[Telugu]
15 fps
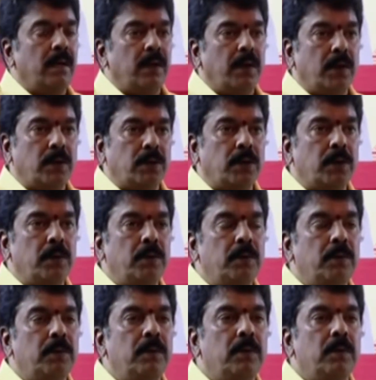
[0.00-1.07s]
ఈరోజు
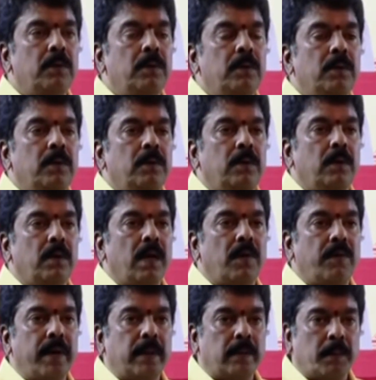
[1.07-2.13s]

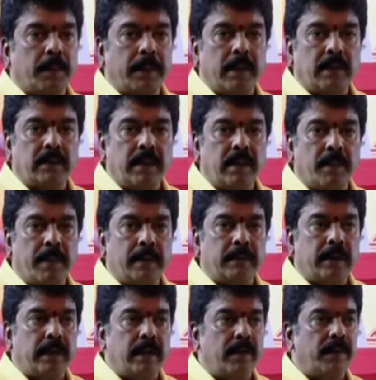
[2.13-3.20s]
నవ్యాంధ్రప్రదేశ్
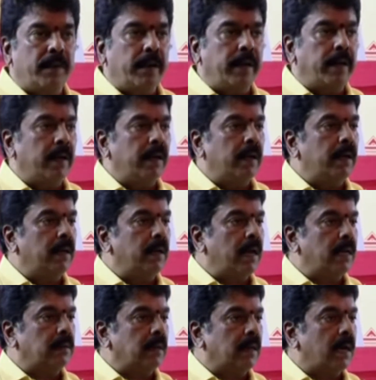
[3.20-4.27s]
నిర్మాత అయినటువంటి ఈ
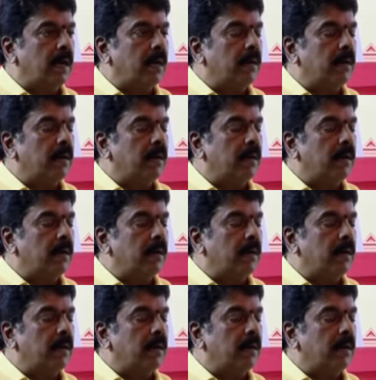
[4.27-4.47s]
రాష్ట్ర